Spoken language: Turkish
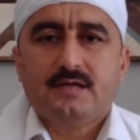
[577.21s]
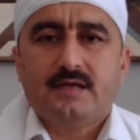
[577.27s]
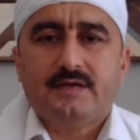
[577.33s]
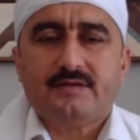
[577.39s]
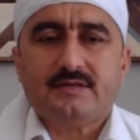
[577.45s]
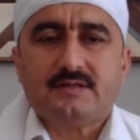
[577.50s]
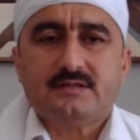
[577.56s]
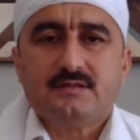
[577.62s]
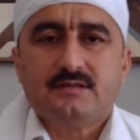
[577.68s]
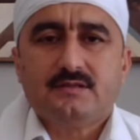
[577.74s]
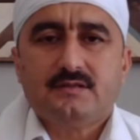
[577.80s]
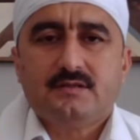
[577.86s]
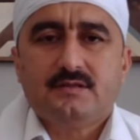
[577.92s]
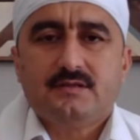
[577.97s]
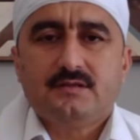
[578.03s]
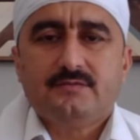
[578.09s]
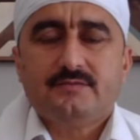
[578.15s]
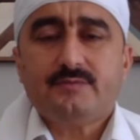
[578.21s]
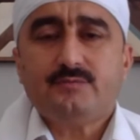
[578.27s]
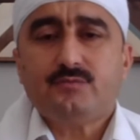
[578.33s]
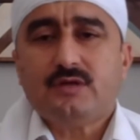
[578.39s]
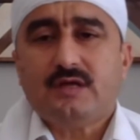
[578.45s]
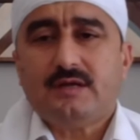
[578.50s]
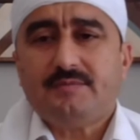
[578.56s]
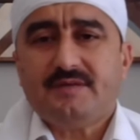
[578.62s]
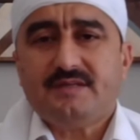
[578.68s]
Evet ve
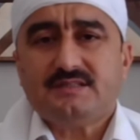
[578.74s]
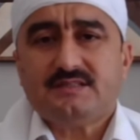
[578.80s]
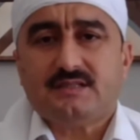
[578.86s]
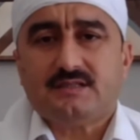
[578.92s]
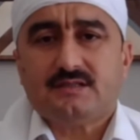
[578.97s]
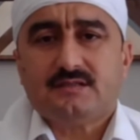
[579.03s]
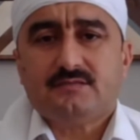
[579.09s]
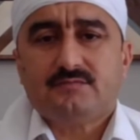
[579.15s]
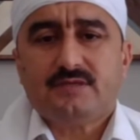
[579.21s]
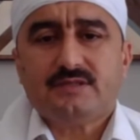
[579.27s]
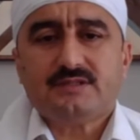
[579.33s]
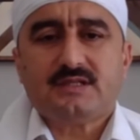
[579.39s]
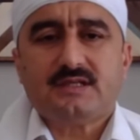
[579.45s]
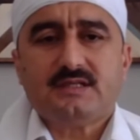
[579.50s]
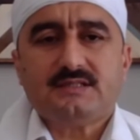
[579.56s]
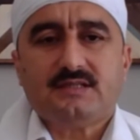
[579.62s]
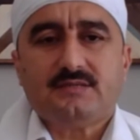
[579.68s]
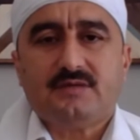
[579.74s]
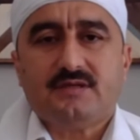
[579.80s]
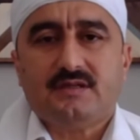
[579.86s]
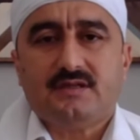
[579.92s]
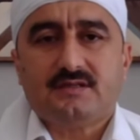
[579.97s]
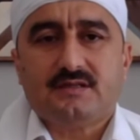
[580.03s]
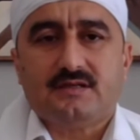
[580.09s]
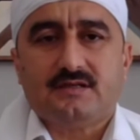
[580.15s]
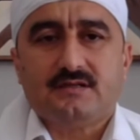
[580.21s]
buna benzer başka
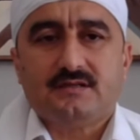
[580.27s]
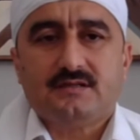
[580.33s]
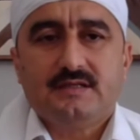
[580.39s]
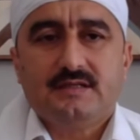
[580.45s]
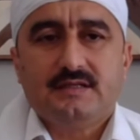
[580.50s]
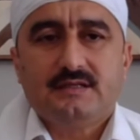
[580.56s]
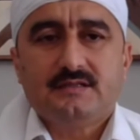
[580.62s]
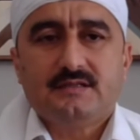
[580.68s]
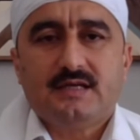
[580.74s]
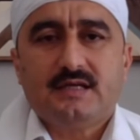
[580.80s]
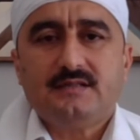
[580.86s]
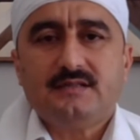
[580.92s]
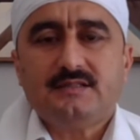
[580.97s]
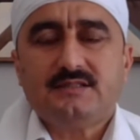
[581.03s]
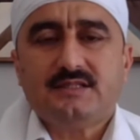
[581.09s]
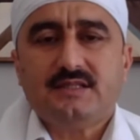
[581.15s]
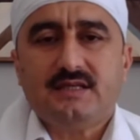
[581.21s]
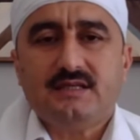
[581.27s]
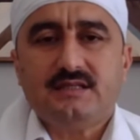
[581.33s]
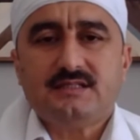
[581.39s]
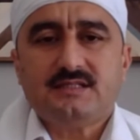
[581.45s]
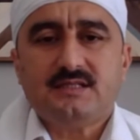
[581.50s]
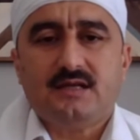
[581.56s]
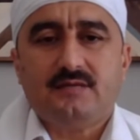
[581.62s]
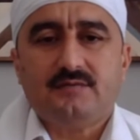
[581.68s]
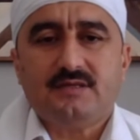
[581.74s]
zamanlarda kendisine
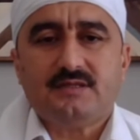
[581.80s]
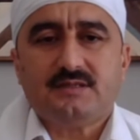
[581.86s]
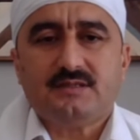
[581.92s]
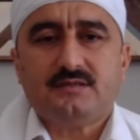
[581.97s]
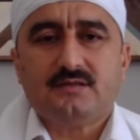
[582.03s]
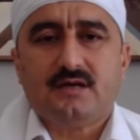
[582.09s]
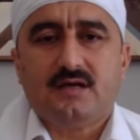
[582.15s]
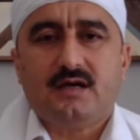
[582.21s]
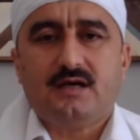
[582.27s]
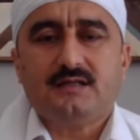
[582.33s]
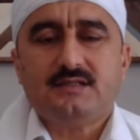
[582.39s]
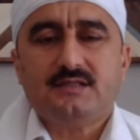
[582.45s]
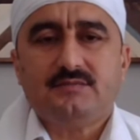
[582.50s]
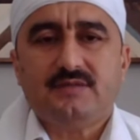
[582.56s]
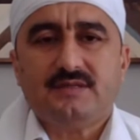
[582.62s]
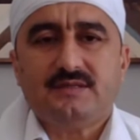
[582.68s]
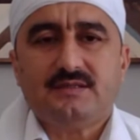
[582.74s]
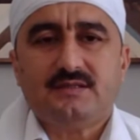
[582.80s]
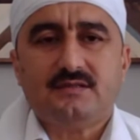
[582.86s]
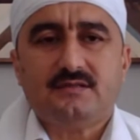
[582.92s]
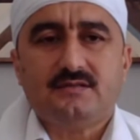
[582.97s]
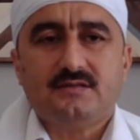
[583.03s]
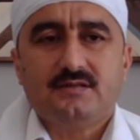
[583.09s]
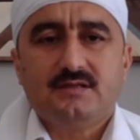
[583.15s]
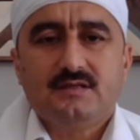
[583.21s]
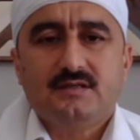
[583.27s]
İslamiyet'in
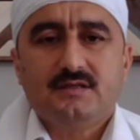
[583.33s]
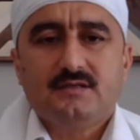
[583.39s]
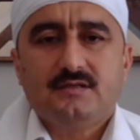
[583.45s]
hakimiyetinin